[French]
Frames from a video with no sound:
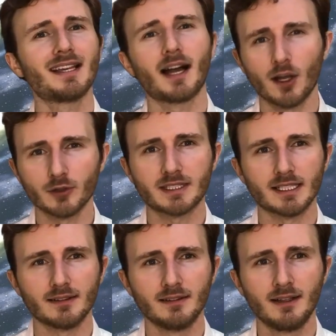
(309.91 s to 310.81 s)
à
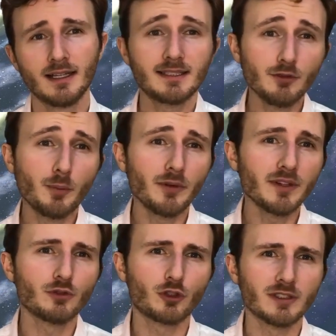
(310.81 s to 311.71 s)
ralentir. Si vous pouviez
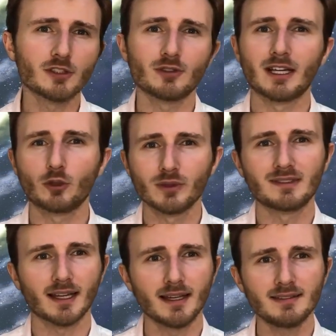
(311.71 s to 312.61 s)
vous tenir sur la croûte
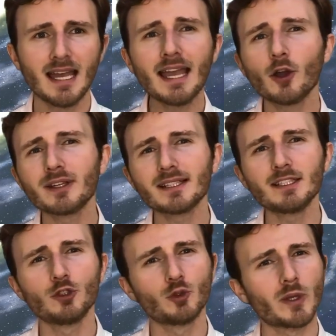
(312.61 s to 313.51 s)
terrestre et regarder
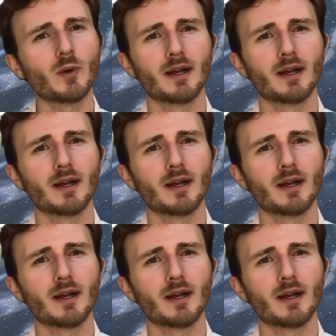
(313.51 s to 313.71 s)
le noyau